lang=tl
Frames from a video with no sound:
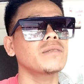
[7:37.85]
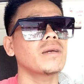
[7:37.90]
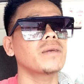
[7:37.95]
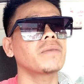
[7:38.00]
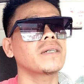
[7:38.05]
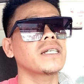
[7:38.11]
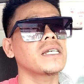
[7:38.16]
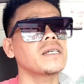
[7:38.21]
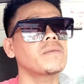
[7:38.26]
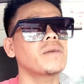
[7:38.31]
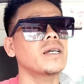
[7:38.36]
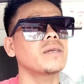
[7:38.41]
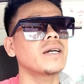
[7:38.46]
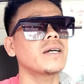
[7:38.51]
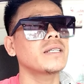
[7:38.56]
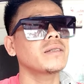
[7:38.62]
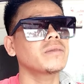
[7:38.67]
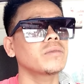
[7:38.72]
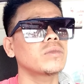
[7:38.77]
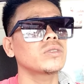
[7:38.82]

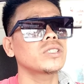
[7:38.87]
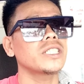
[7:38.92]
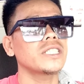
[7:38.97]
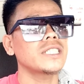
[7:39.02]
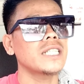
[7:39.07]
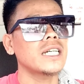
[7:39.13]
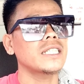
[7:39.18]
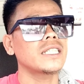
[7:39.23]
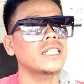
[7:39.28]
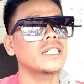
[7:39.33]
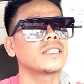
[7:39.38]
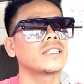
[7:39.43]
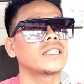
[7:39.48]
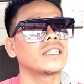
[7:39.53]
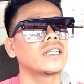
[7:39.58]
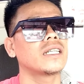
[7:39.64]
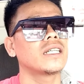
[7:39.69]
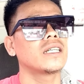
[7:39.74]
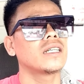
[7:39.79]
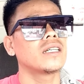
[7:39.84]
pag-iiba-ibahin ng boses natin.
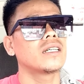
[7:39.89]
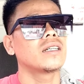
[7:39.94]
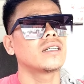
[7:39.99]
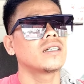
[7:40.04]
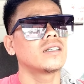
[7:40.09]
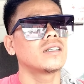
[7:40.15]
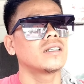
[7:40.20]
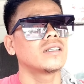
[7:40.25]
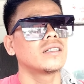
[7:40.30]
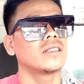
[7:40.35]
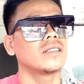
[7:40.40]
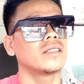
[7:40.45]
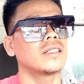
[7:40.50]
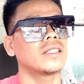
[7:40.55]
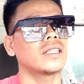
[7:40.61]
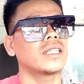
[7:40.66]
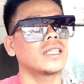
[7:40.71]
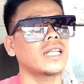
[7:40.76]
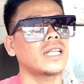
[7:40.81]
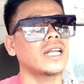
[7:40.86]

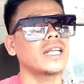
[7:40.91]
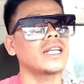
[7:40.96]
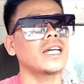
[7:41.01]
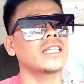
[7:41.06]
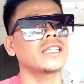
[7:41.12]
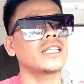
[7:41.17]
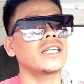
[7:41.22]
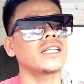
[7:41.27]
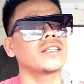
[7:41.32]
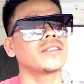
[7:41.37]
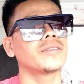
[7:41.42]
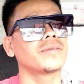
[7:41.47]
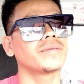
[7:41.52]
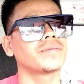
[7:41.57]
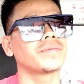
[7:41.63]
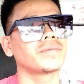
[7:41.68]
Try natin.